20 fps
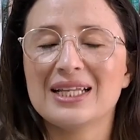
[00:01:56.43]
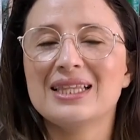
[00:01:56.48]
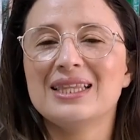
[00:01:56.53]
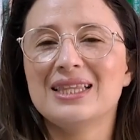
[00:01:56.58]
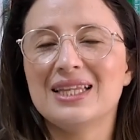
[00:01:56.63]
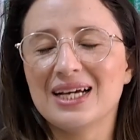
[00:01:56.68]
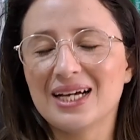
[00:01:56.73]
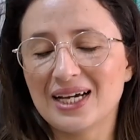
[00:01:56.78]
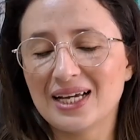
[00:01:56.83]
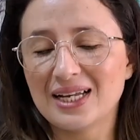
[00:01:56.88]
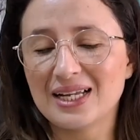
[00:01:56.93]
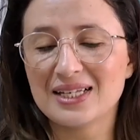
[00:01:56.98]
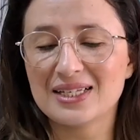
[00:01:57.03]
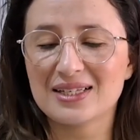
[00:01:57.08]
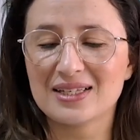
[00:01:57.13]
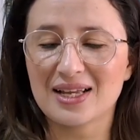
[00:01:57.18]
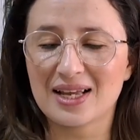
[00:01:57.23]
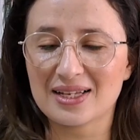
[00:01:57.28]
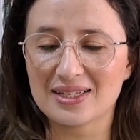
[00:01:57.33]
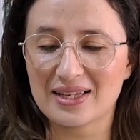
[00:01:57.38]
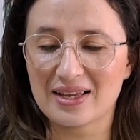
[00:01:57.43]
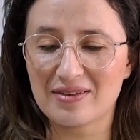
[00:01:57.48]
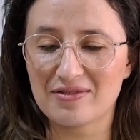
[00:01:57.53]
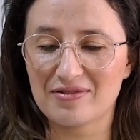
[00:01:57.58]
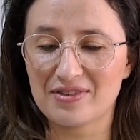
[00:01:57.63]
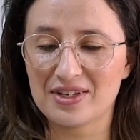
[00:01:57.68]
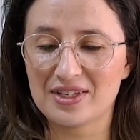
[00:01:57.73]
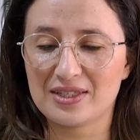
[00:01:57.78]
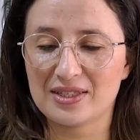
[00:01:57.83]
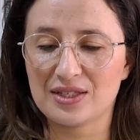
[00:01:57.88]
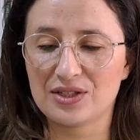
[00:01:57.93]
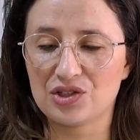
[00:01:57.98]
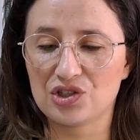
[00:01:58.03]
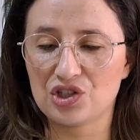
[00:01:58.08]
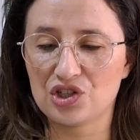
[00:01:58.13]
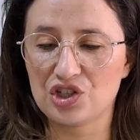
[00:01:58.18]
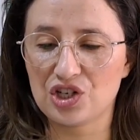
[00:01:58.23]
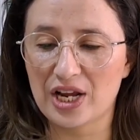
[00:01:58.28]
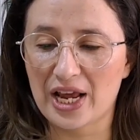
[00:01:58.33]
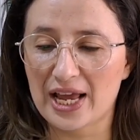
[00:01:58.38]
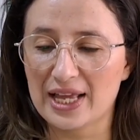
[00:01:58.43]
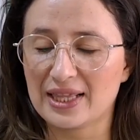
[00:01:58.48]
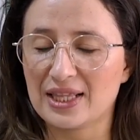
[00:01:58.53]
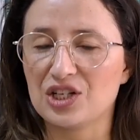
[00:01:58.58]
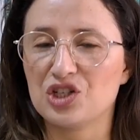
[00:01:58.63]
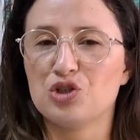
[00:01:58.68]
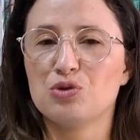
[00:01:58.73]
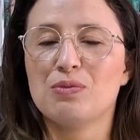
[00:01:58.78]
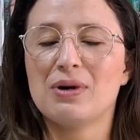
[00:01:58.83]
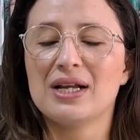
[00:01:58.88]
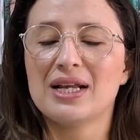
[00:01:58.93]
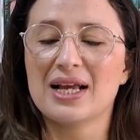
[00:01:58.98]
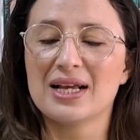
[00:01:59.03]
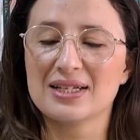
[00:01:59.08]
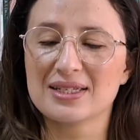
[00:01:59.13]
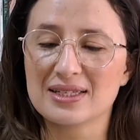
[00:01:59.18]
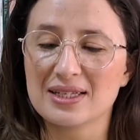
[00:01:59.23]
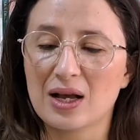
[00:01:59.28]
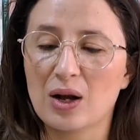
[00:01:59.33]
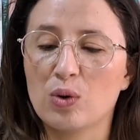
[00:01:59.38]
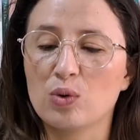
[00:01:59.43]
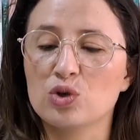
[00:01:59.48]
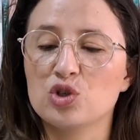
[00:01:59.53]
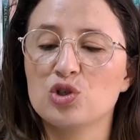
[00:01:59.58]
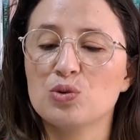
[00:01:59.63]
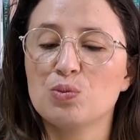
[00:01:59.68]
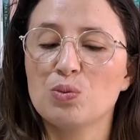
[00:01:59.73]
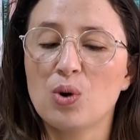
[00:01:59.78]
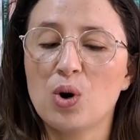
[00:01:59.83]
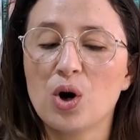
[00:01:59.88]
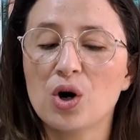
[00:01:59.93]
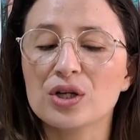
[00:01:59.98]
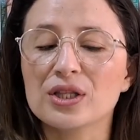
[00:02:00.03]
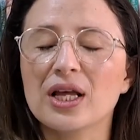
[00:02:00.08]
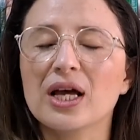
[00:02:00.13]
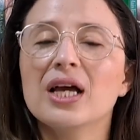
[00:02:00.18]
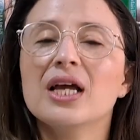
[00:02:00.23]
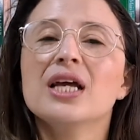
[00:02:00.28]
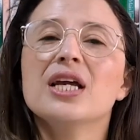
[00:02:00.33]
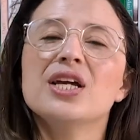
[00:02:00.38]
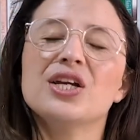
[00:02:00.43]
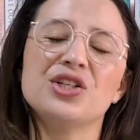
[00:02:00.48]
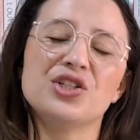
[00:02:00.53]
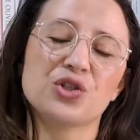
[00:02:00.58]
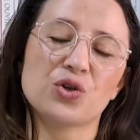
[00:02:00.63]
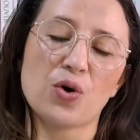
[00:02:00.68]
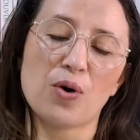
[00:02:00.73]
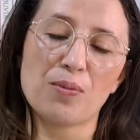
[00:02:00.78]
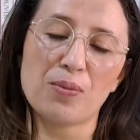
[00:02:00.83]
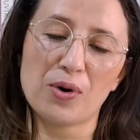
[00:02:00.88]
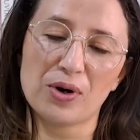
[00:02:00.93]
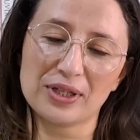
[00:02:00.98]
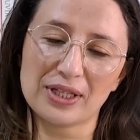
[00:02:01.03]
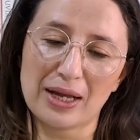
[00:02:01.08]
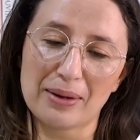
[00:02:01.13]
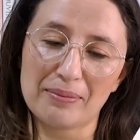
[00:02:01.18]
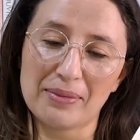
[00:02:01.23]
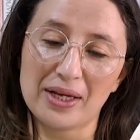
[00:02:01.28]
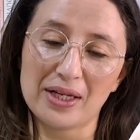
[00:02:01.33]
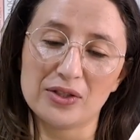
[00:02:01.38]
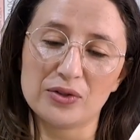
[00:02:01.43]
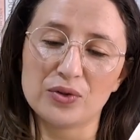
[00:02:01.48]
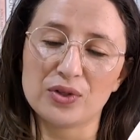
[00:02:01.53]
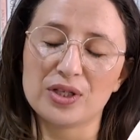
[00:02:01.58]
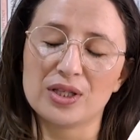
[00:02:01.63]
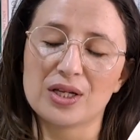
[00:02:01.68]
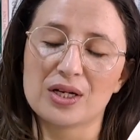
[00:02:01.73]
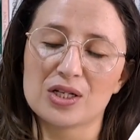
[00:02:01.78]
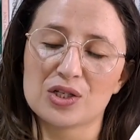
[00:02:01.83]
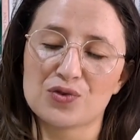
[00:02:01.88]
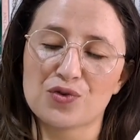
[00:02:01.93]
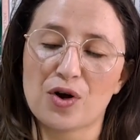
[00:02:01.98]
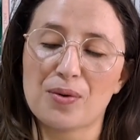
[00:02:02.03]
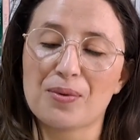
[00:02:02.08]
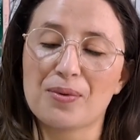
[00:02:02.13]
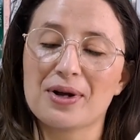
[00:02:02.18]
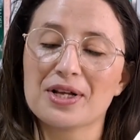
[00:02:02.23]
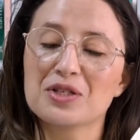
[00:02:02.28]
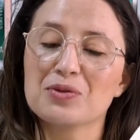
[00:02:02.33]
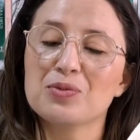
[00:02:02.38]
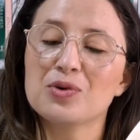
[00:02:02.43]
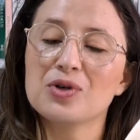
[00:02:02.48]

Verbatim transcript: Danem-se as revistas de dieta, de malhação, de moda e de comportamento que transformam as